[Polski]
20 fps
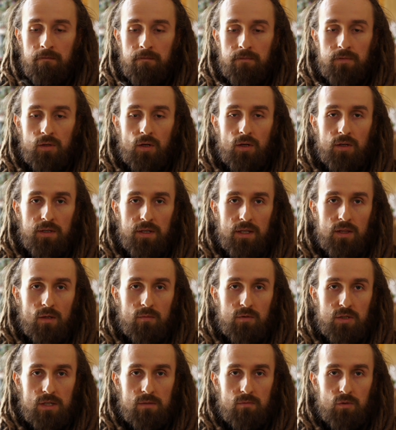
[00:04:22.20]
No i jedną
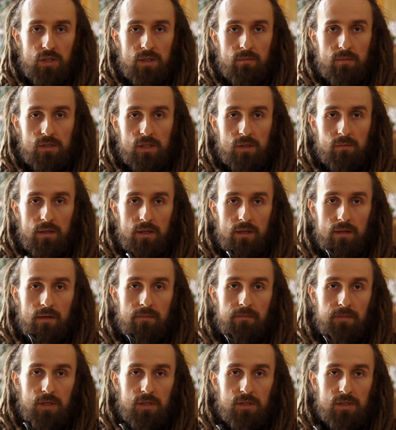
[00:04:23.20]
rzecz musimy sobie
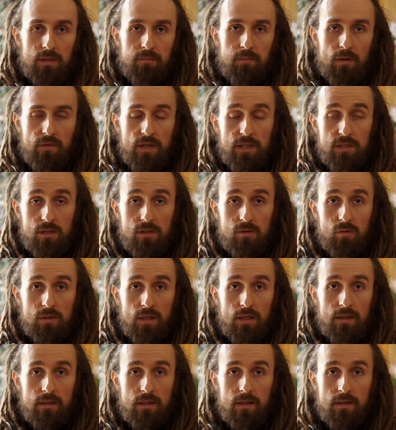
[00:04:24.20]
jeszcze powiedzieć
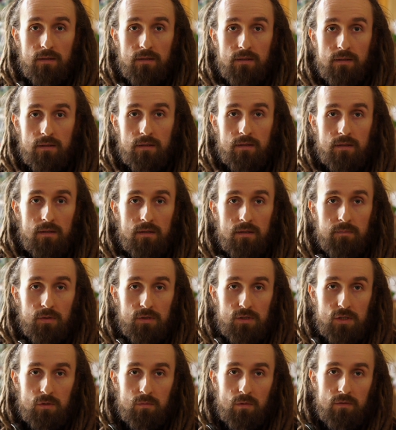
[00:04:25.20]
tutaj na e,
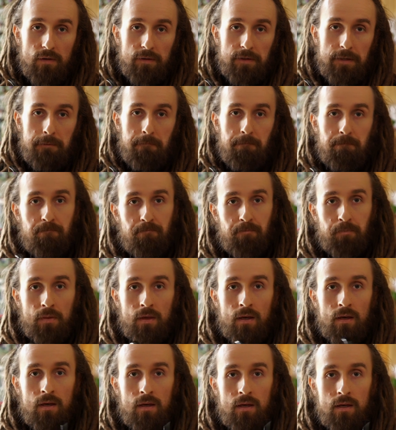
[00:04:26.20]
podsumowanie.
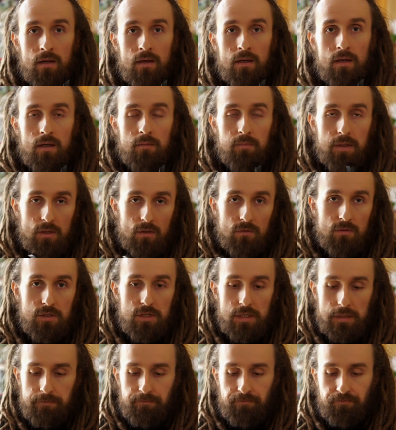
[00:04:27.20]

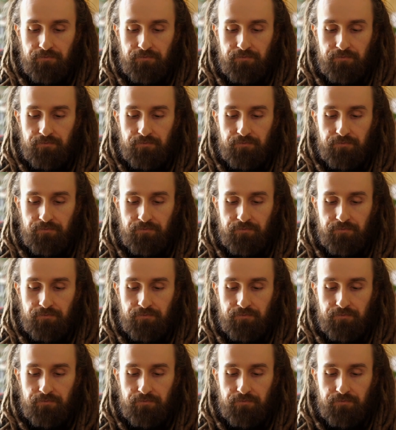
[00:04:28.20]
Mianowicie